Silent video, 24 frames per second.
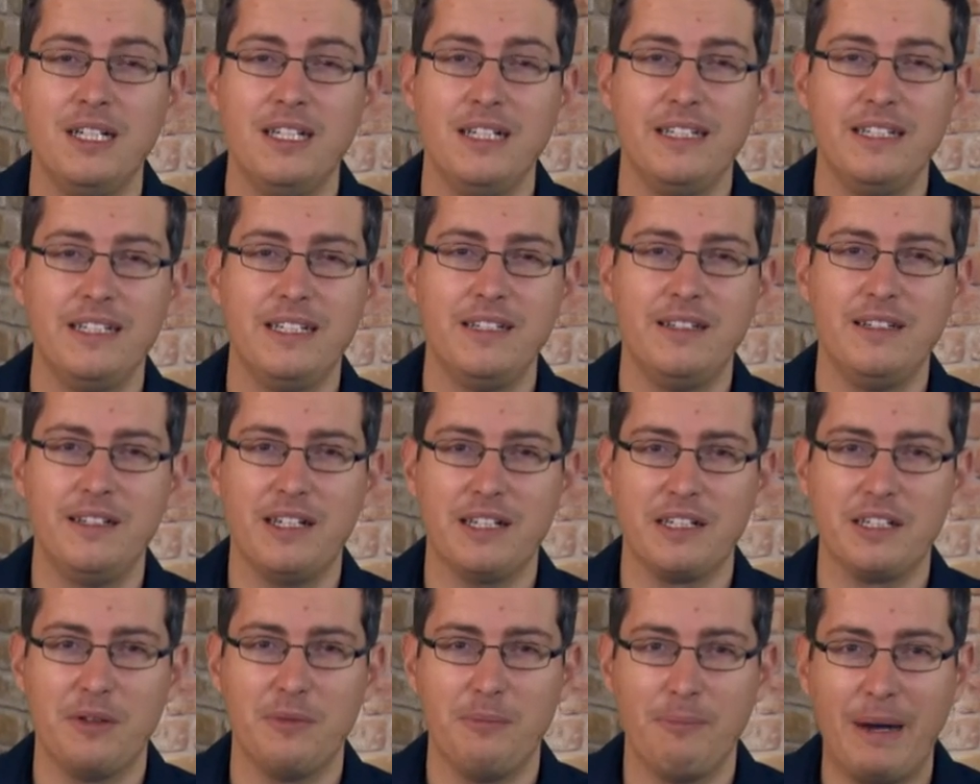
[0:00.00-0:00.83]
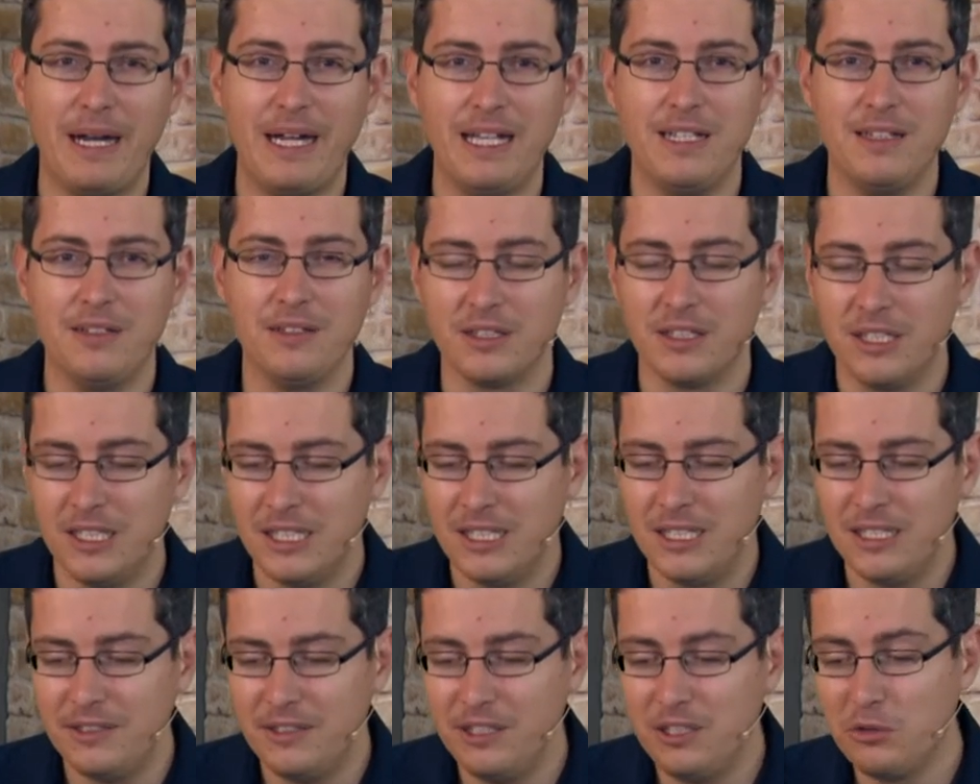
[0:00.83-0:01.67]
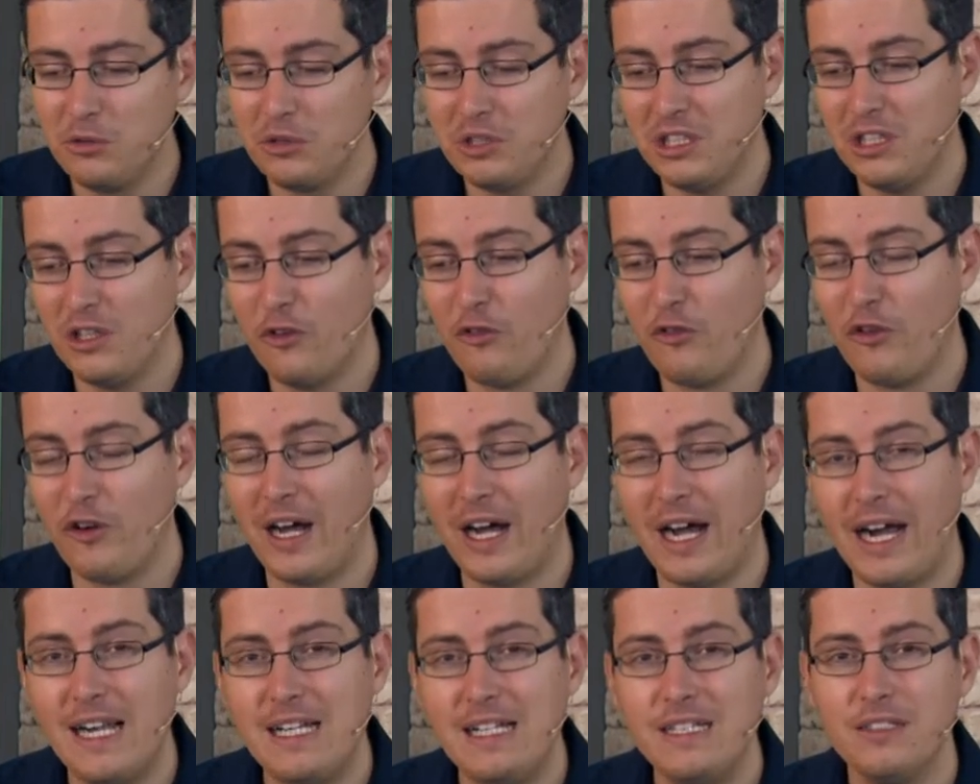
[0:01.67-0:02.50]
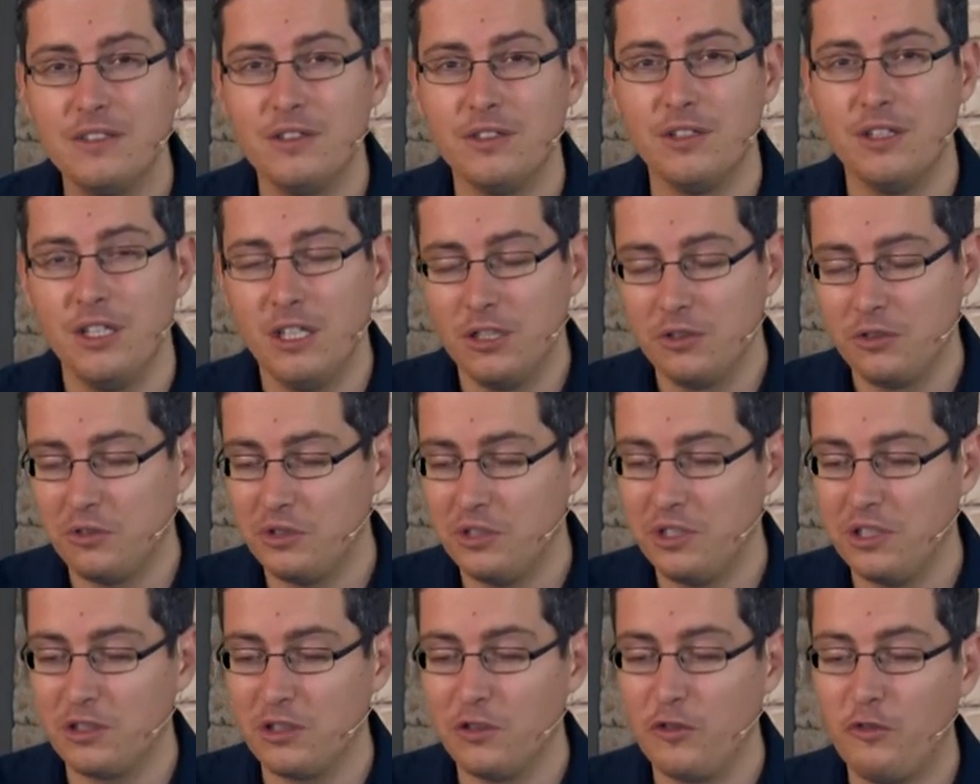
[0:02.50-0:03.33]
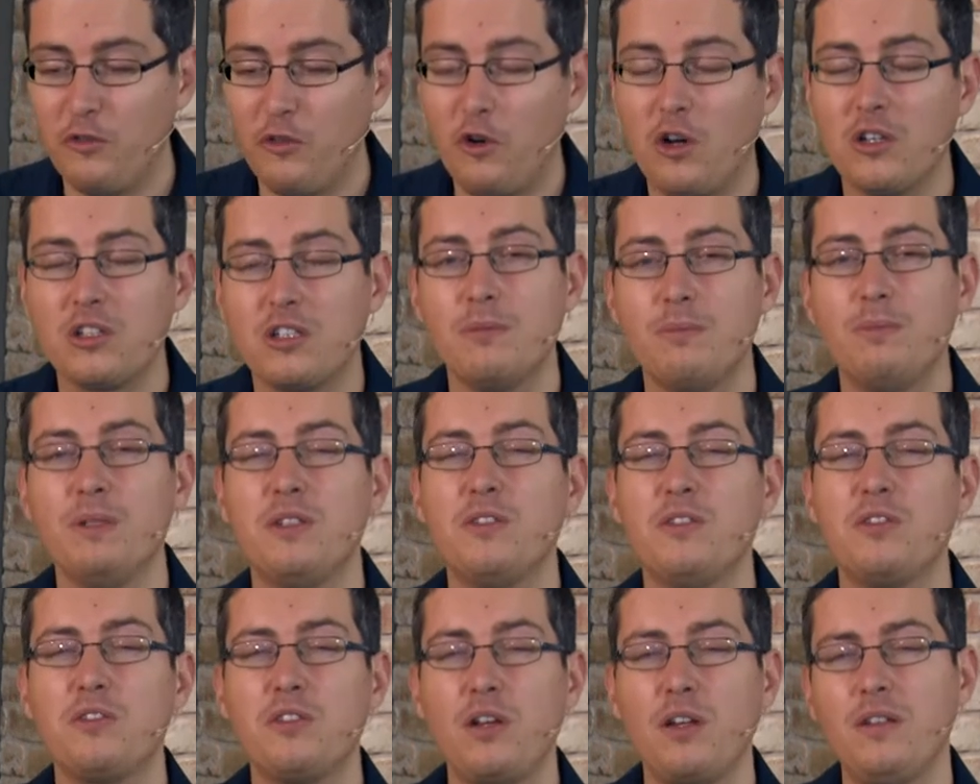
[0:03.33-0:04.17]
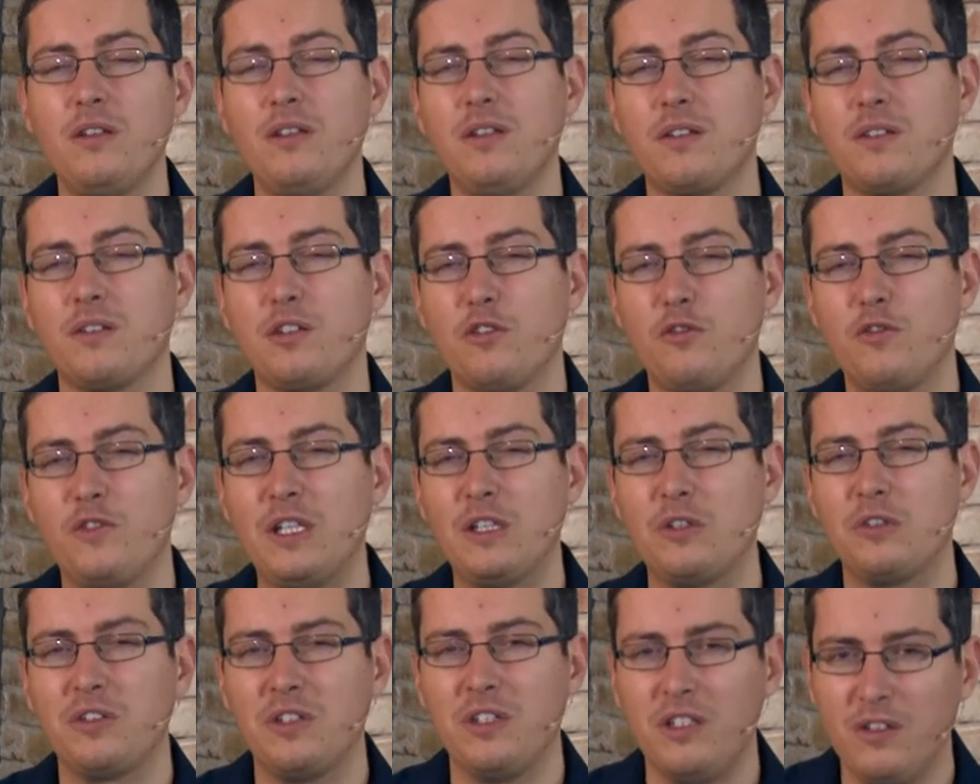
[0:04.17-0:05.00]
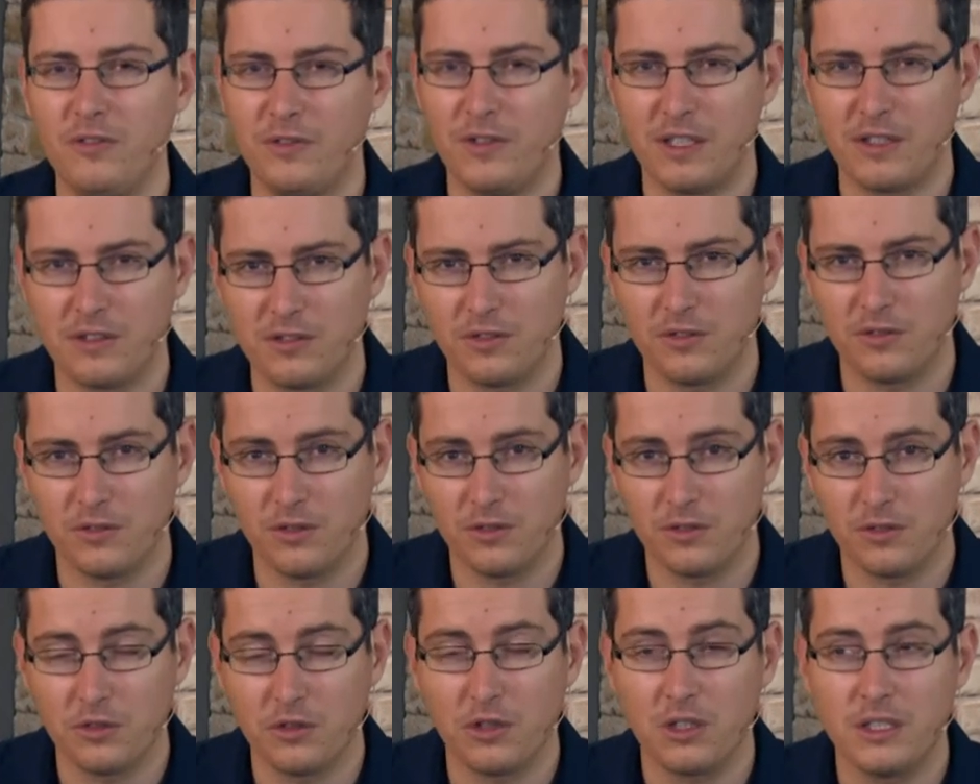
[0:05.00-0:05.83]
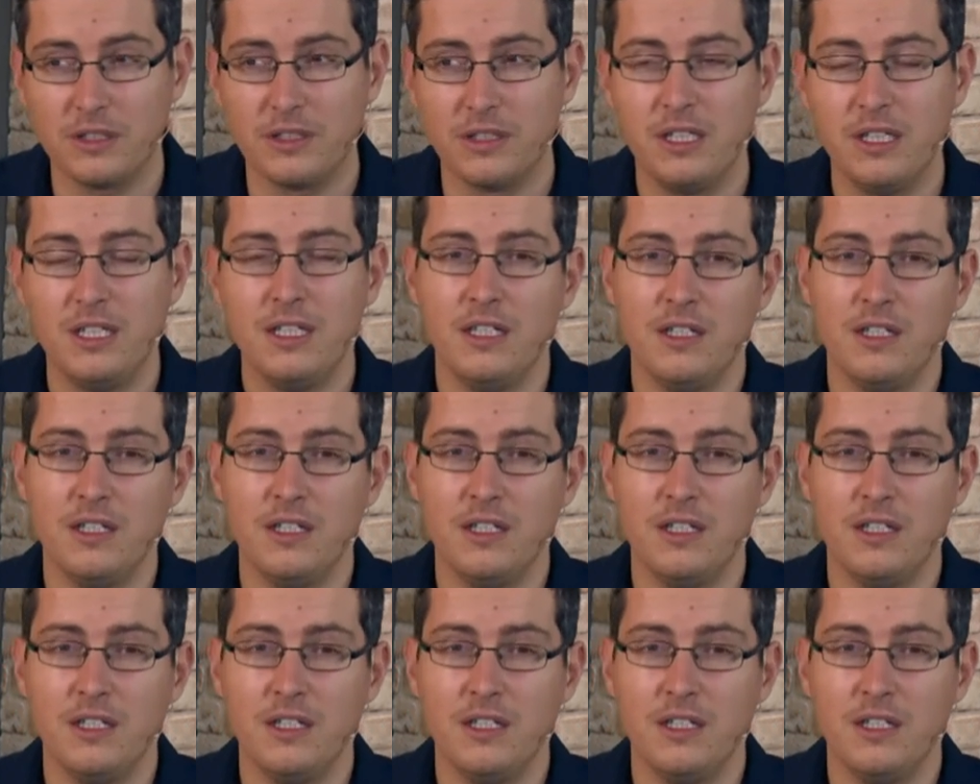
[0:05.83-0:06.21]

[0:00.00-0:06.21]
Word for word: in der Gemeinde, die durch ihr Verhalten, durch ihre Worte besonders auf Jesus hinweisen sollen,